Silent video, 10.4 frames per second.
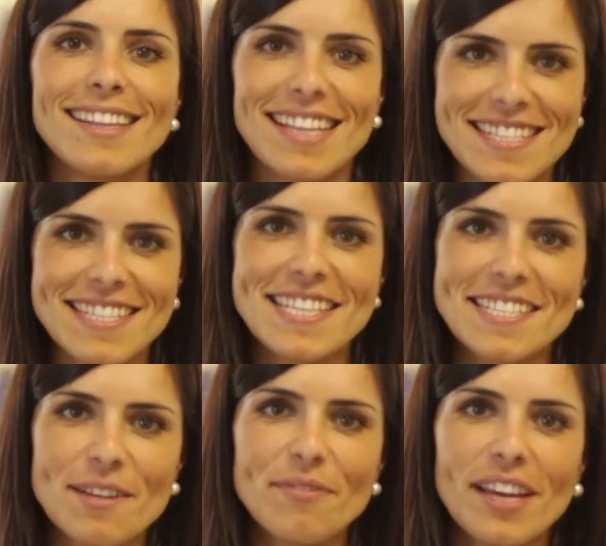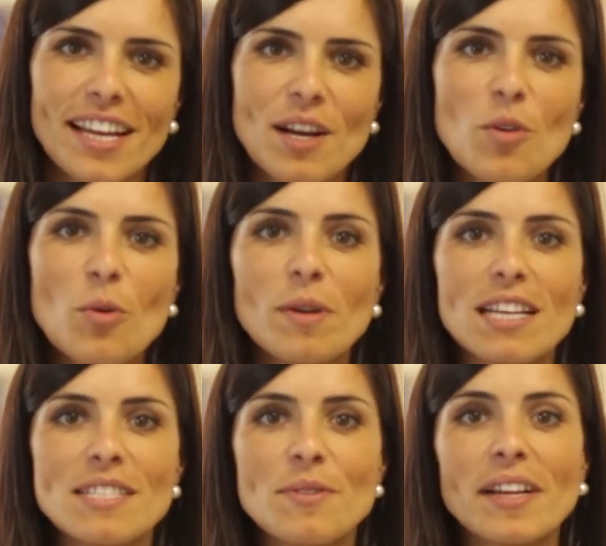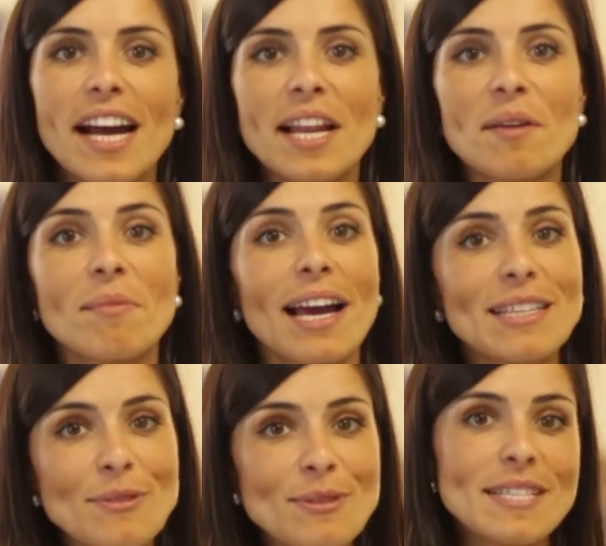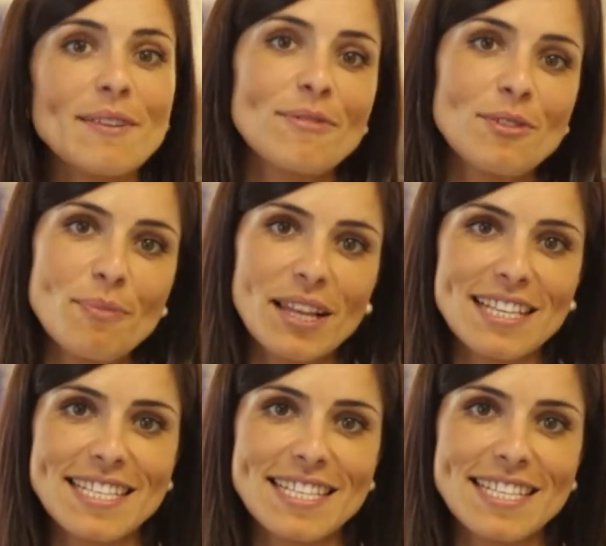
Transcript: Nessa sexta-feira, o Brasil encara mais um desafio pela